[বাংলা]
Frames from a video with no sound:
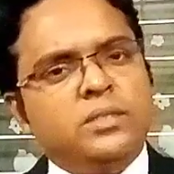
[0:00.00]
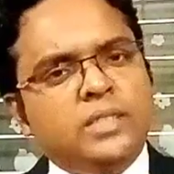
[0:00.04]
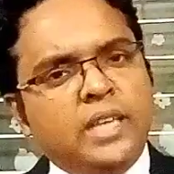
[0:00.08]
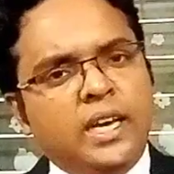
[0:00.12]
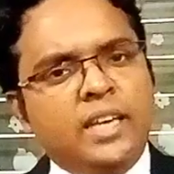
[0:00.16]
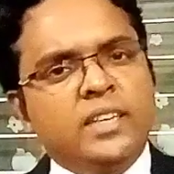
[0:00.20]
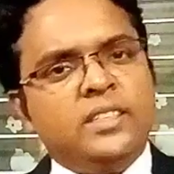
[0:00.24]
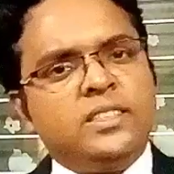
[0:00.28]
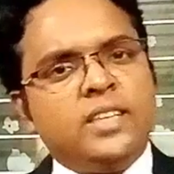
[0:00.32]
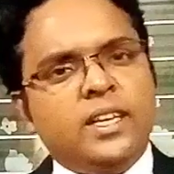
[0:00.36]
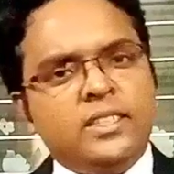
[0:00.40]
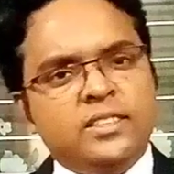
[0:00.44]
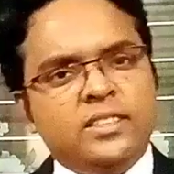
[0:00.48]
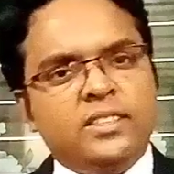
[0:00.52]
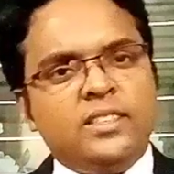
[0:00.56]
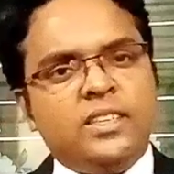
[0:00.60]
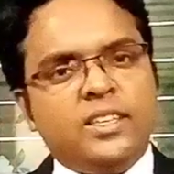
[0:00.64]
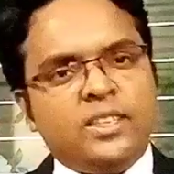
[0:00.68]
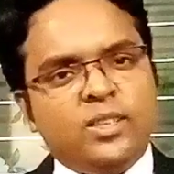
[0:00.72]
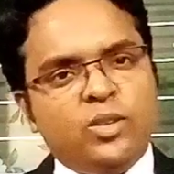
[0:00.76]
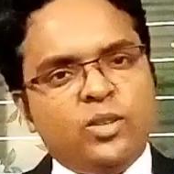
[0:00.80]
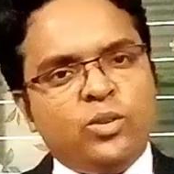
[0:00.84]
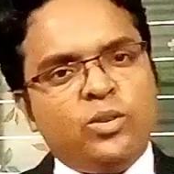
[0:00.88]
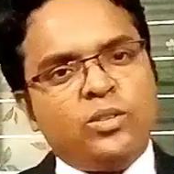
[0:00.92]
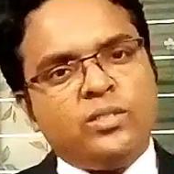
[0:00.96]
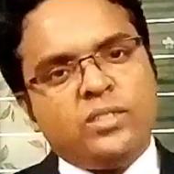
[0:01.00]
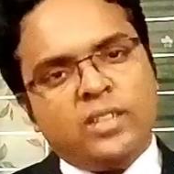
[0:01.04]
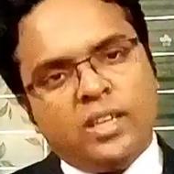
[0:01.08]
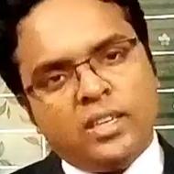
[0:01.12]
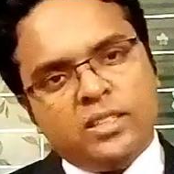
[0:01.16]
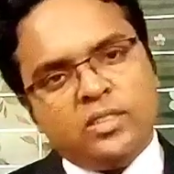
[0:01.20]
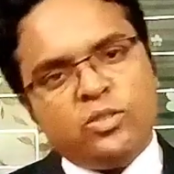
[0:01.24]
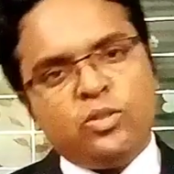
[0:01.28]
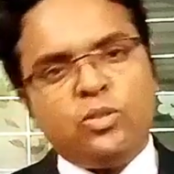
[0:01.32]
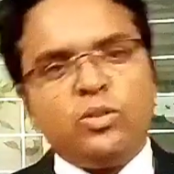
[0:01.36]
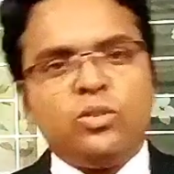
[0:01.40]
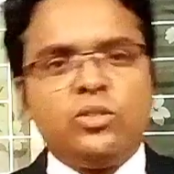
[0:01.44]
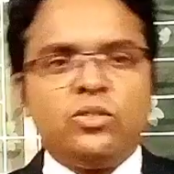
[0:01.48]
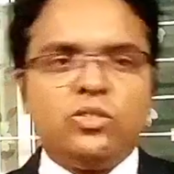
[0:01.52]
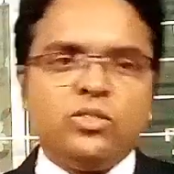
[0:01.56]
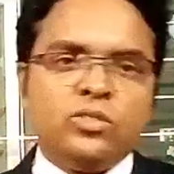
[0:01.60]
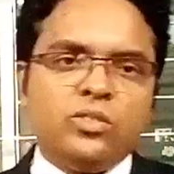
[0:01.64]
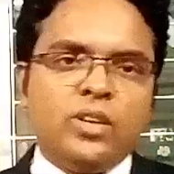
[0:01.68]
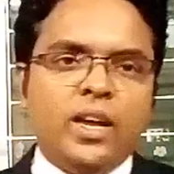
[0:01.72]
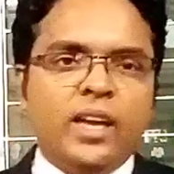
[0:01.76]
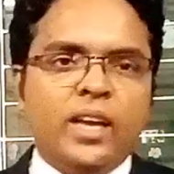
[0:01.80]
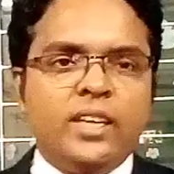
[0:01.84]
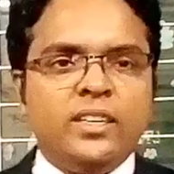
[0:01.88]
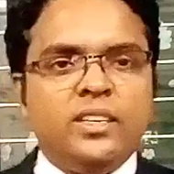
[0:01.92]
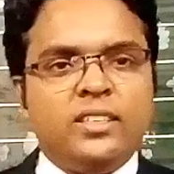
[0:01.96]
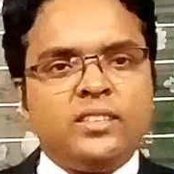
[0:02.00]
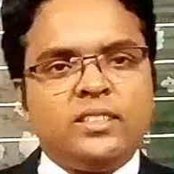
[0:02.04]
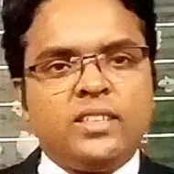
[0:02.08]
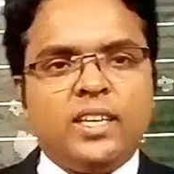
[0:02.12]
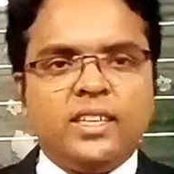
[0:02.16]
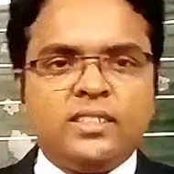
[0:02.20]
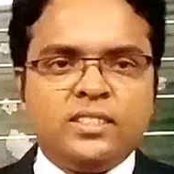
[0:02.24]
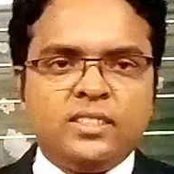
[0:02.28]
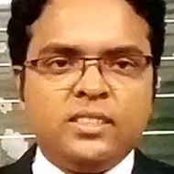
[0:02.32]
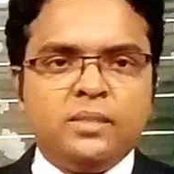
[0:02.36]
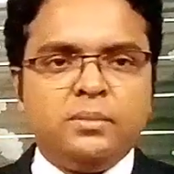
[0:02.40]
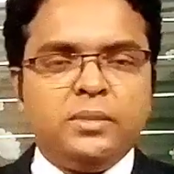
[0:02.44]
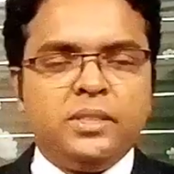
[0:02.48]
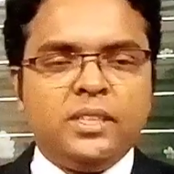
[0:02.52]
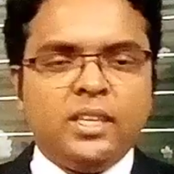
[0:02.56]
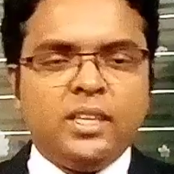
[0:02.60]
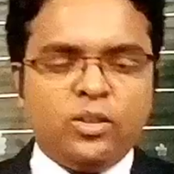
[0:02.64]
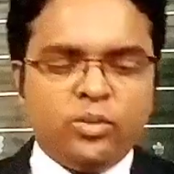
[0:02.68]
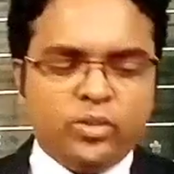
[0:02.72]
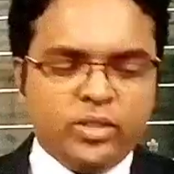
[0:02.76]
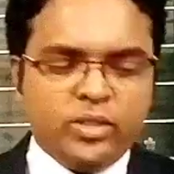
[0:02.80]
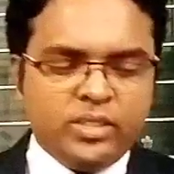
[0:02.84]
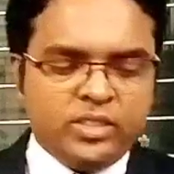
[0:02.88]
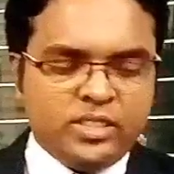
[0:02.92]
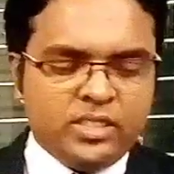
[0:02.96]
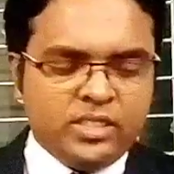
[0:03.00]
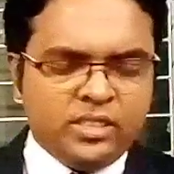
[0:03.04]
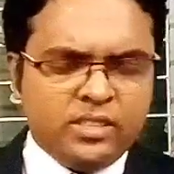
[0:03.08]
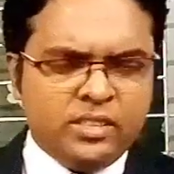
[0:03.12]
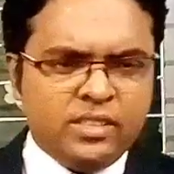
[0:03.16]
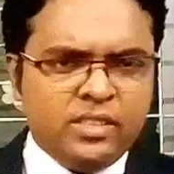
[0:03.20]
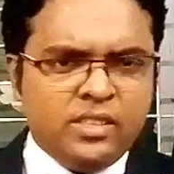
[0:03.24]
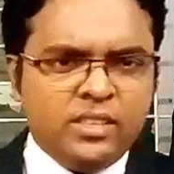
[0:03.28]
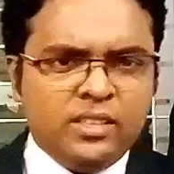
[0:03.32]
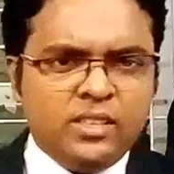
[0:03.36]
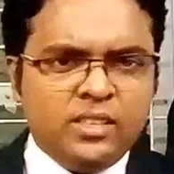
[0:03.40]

যাই সাজেন না কেন তার জন্য কিন্তু আইনের শাস্তির বিধান রয়েছে